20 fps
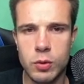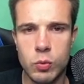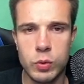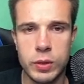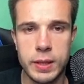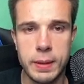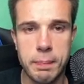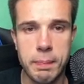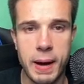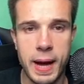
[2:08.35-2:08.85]

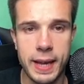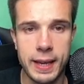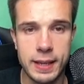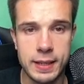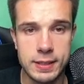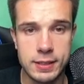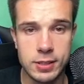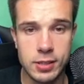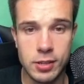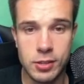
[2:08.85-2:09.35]
quindi
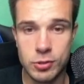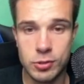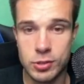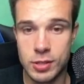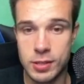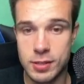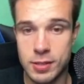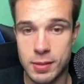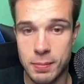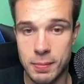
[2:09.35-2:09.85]
Binance
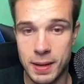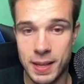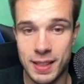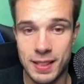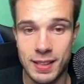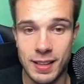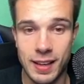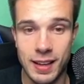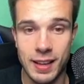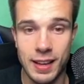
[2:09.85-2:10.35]

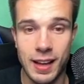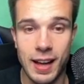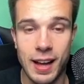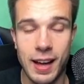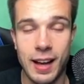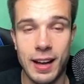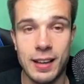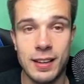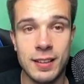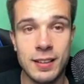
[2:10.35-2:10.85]
sostanzialmente
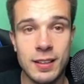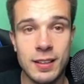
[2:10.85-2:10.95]
ha